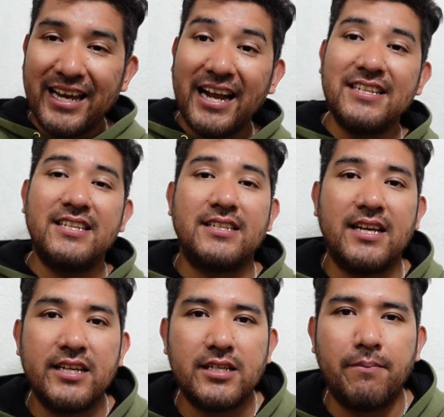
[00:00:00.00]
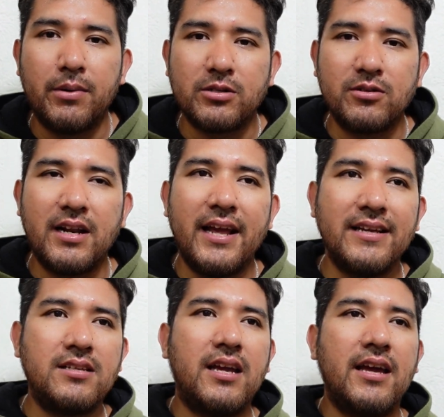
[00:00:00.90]
Gracias a esa persona
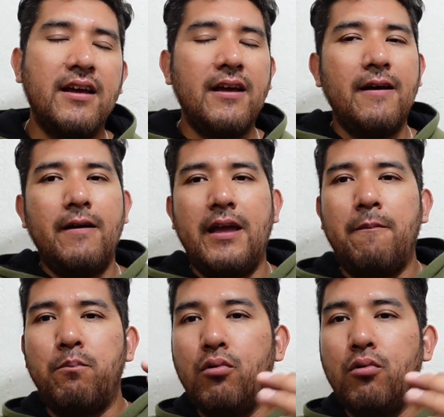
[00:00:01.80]
es que eh,